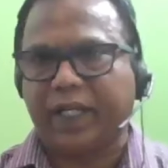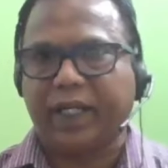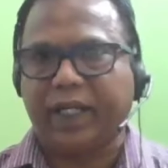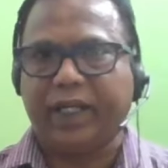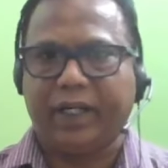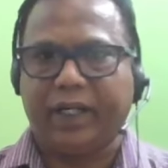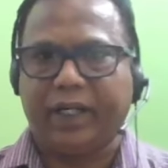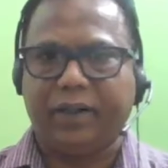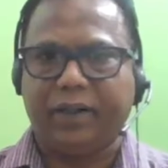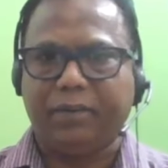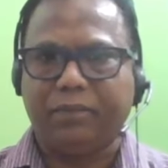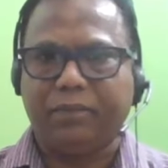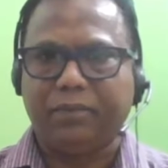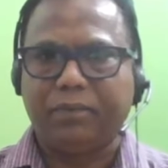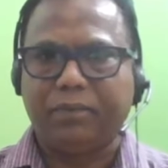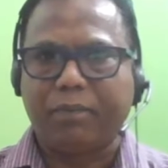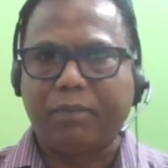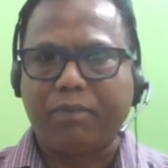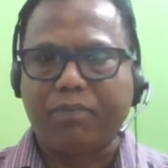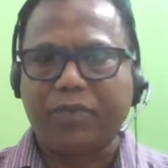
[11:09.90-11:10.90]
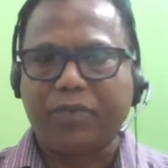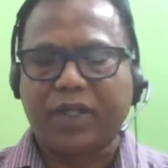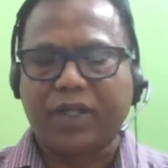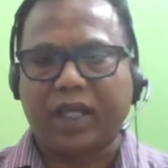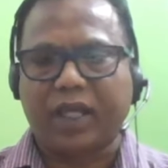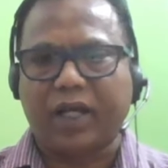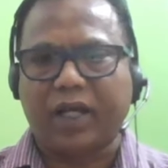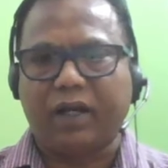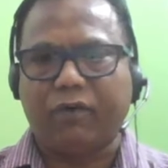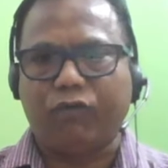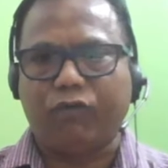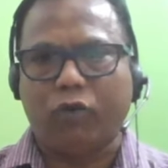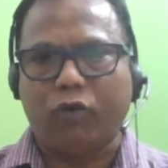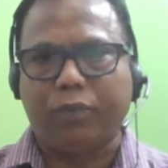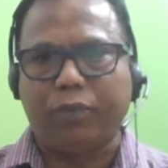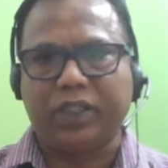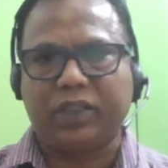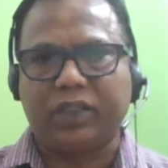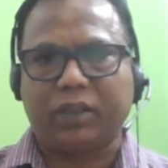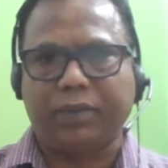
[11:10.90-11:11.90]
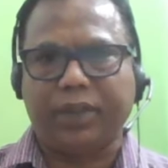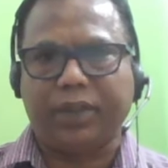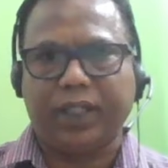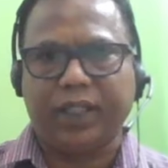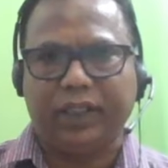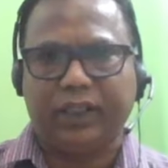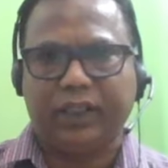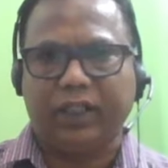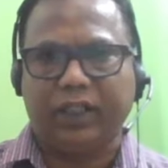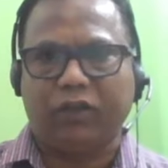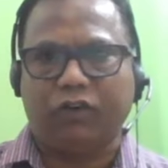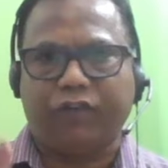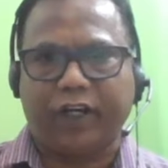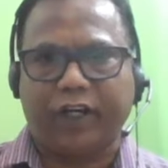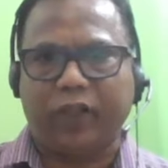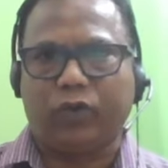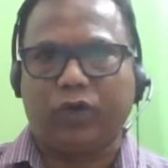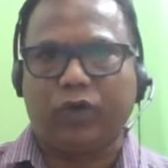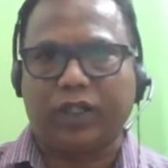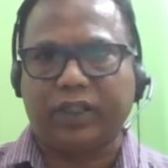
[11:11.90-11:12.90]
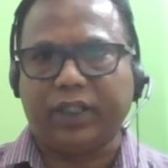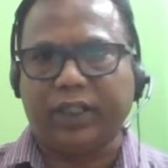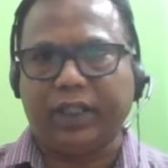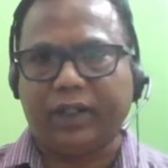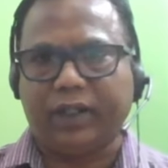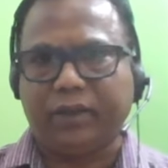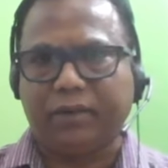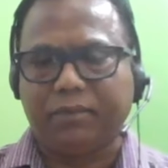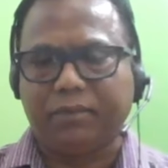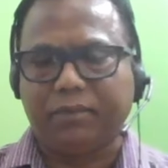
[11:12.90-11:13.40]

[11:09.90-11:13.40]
रहे हैं क्या वो भी सब इसी को फॉलो करते हैं